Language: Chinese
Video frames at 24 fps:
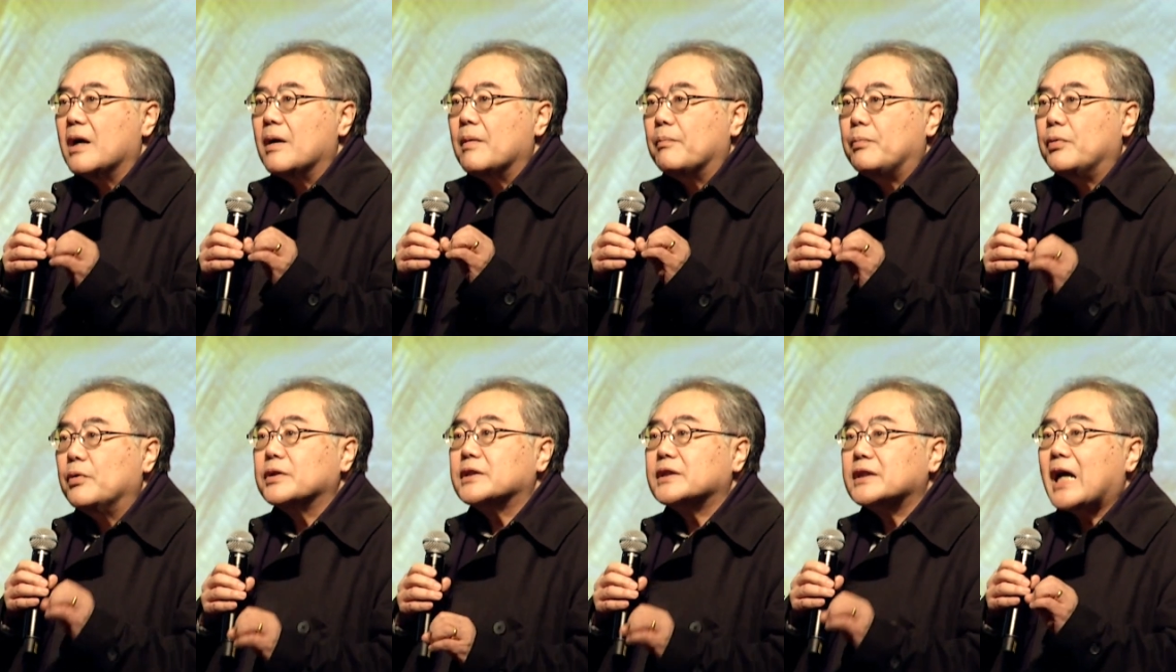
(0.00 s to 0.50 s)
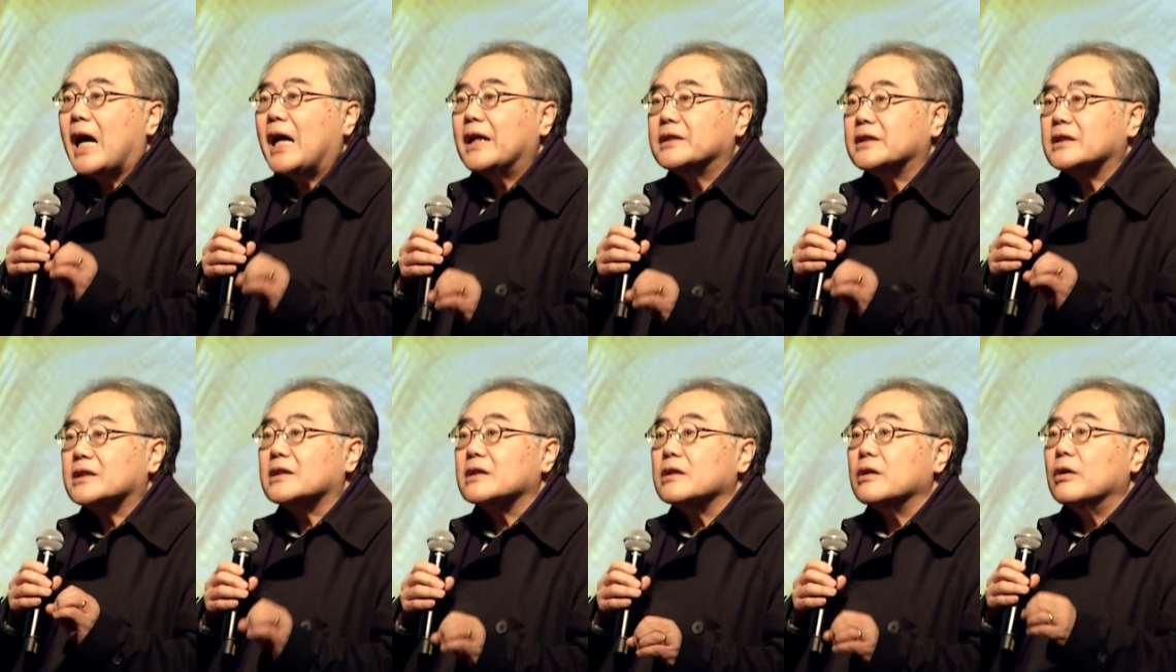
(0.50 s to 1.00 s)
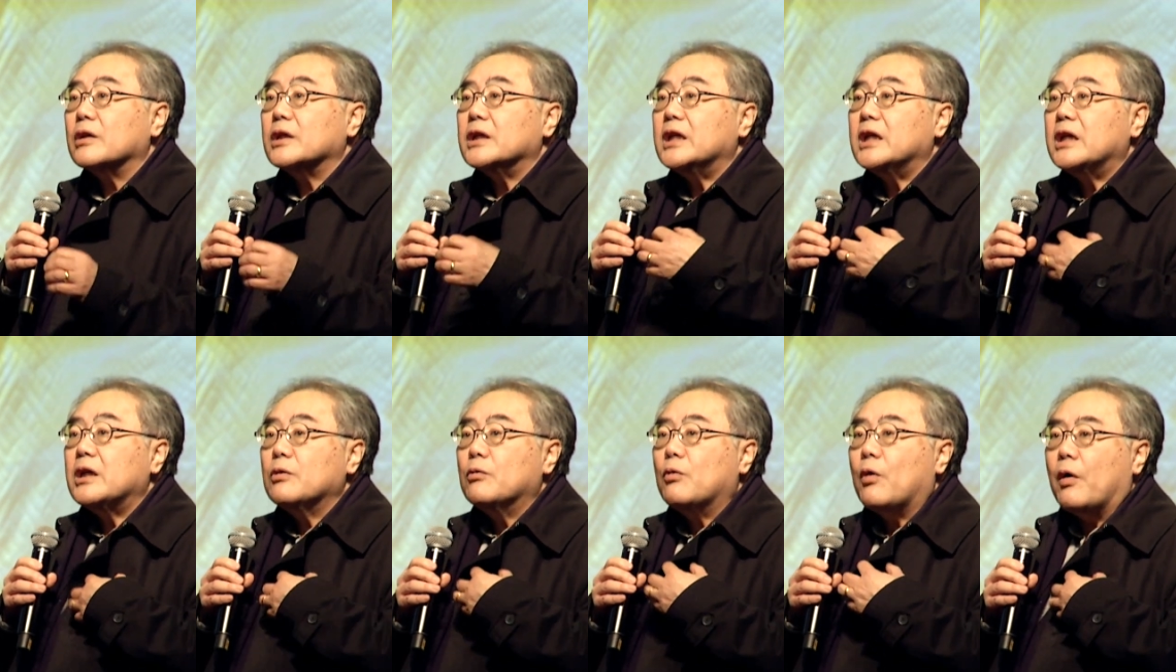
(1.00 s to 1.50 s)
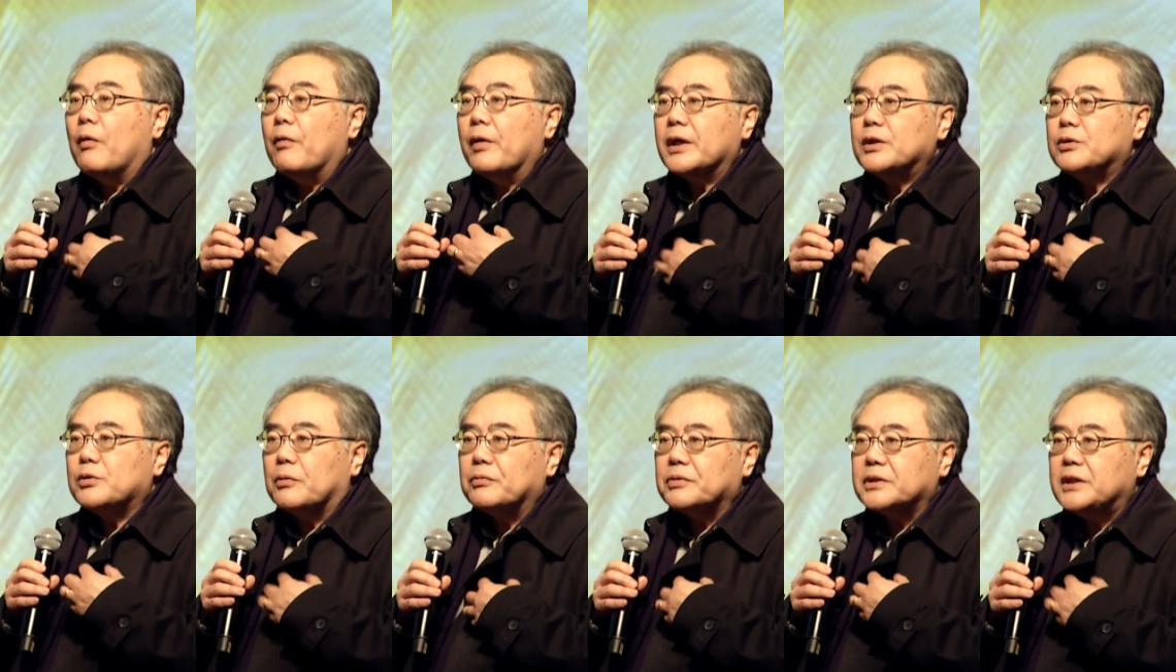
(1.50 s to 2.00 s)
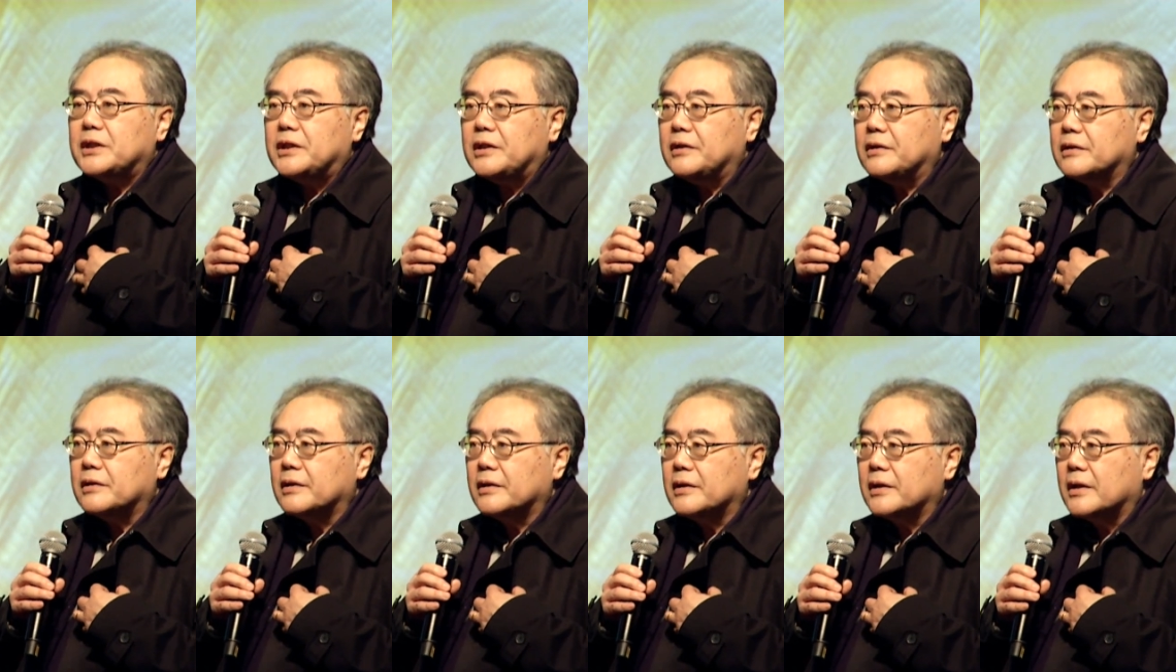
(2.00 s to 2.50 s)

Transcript: 不再是以我为中心，